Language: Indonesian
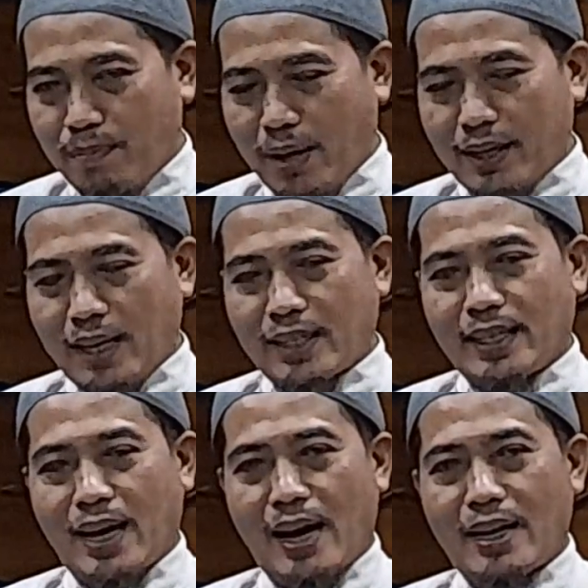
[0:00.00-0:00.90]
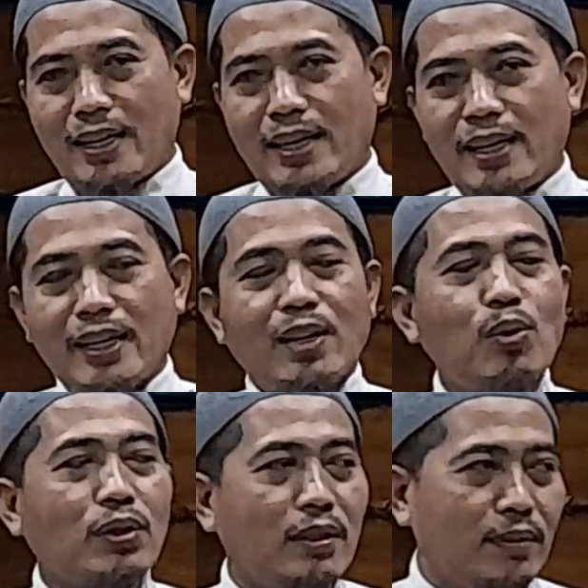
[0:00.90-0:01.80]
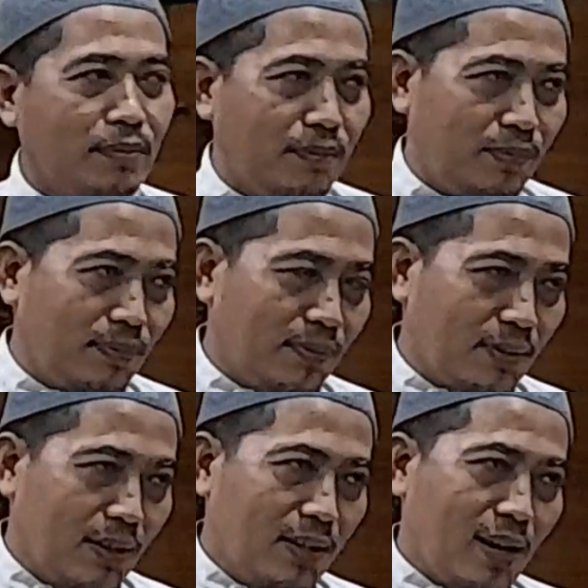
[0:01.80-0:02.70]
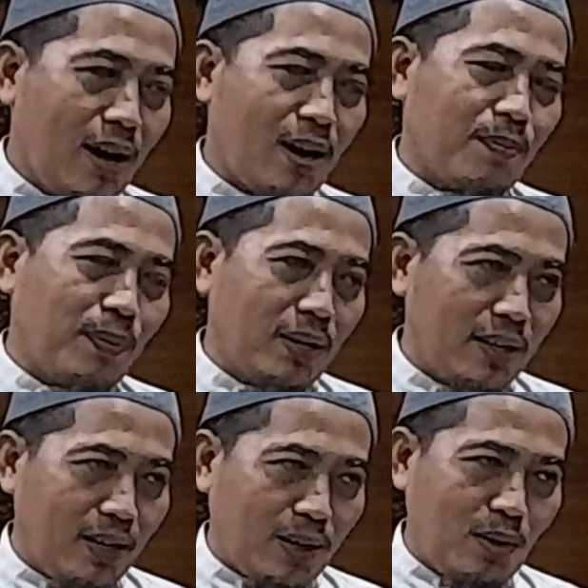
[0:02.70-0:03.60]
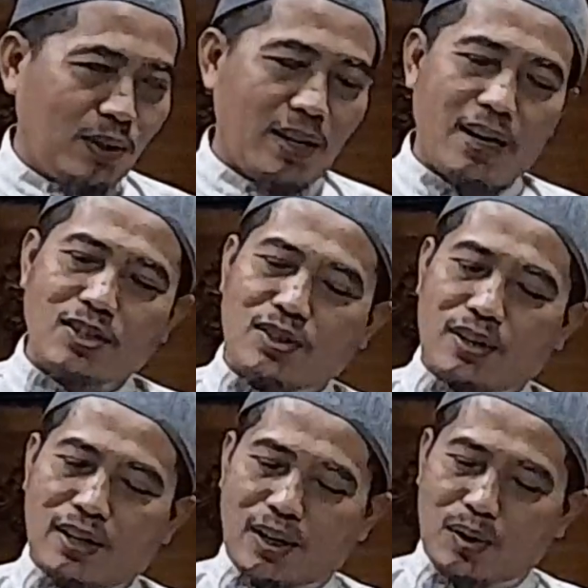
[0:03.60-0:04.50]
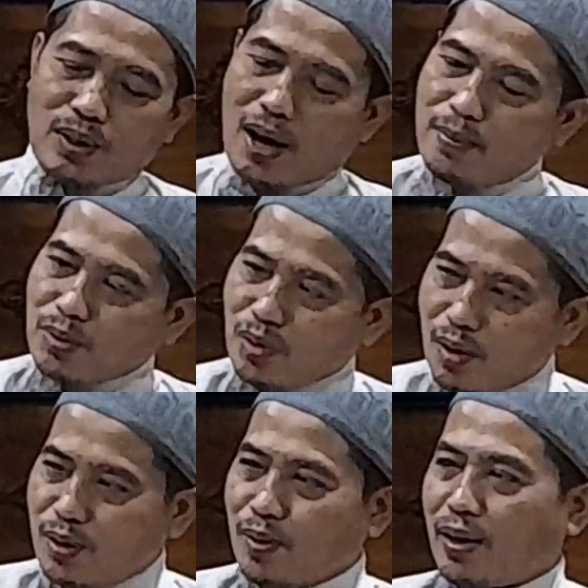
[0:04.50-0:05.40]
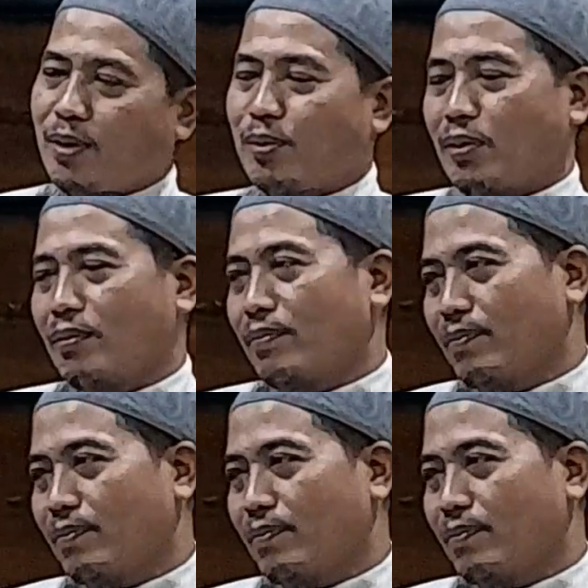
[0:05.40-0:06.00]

maka ketika anaknya ini ikut, Harben ikut, Astri ikut, Amsol juga ikut.